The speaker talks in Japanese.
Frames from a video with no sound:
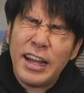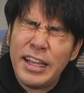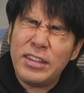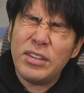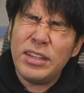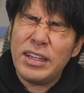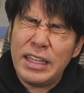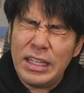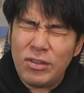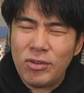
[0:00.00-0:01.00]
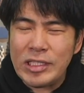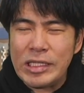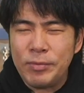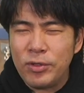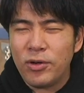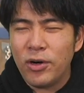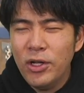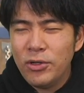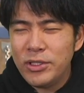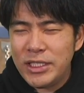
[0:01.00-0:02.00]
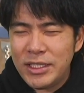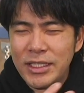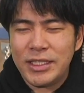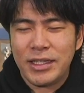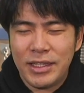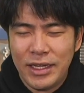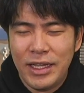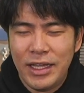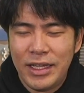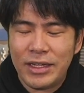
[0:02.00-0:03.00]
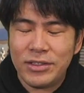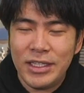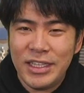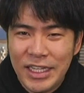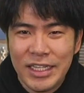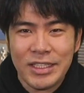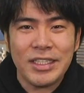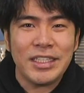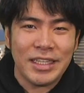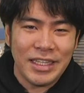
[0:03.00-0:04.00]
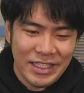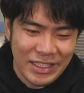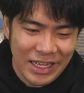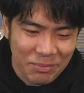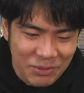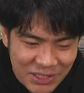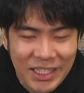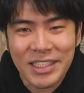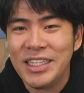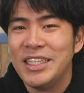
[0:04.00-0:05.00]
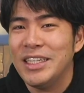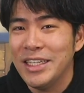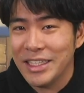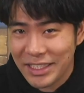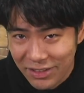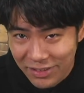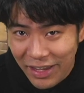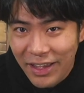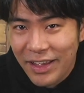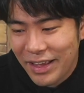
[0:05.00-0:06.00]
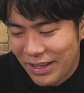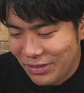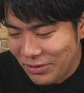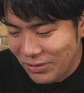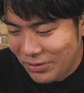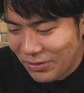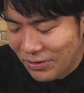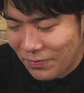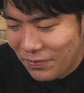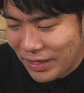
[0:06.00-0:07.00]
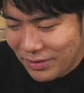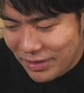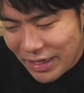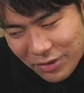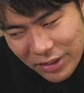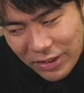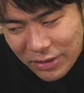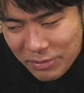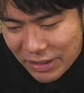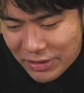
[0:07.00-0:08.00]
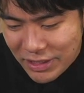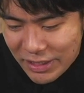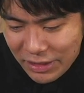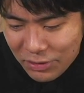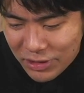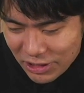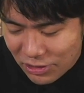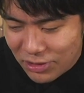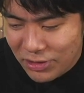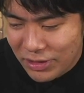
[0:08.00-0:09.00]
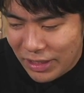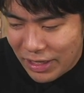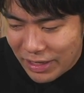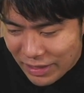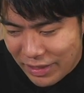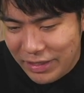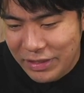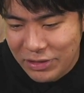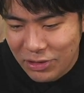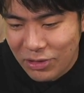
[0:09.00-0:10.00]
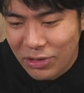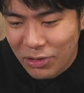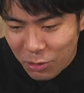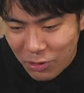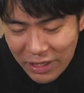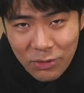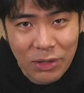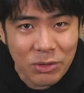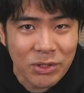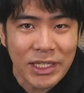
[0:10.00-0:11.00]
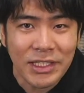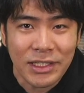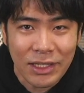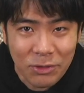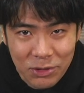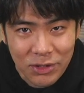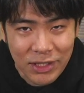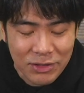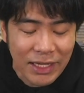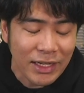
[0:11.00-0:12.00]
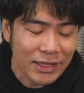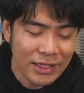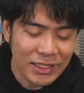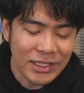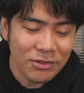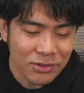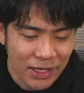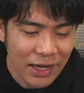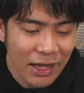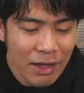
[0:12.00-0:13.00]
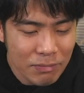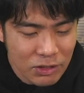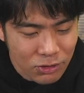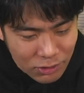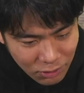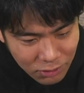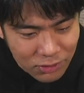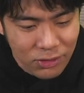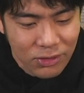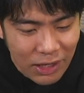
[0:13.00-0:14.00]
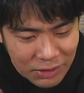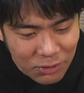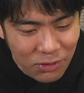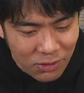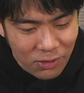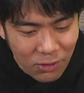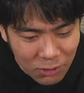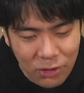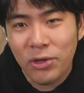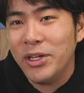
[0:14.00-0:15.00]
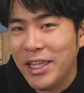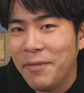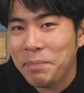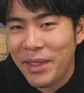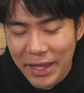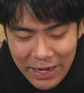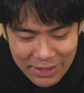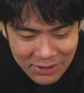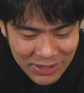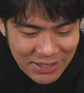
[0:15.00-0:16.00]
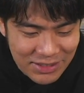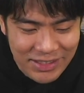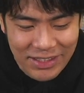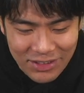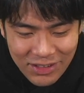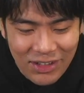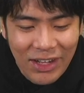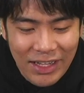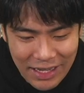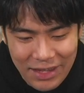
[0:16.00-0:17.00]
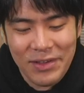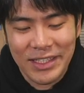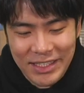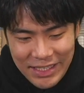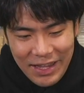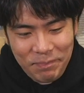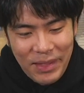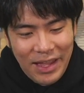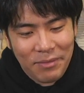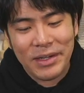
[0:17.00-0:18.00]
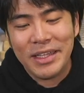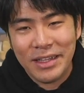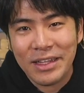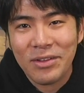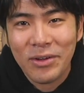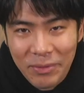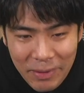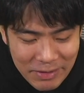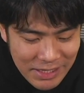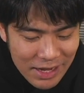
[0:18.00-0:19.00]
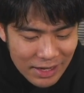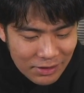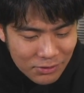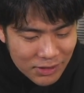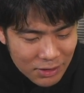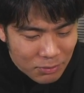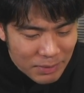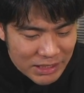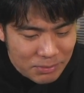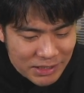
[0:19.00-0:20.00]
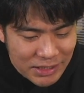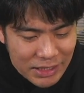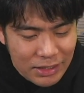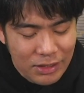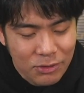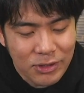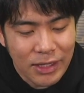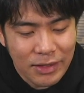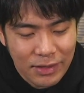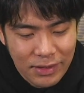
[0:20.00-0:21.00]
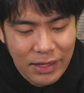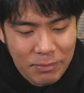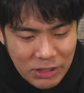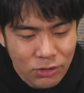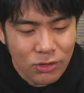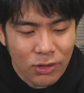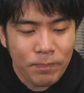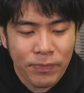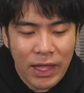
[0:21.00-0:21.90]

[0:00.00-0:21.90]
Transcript: ライトニングがねどうしても打ちすぎちゃったり逆に握りすぎちゃったりして、あ難しいですよね。ライトニング無駄打ちしないようにしようって考えてると反応が遅くなっちゃったり本当に打たなかったりしちゃうので、まあ、ちょっと程よいね、ライトニングっていうのをイメージして、頑張りたいなと思います。あと結構まちまちでいいってことだったんで、まあ、ちょっと、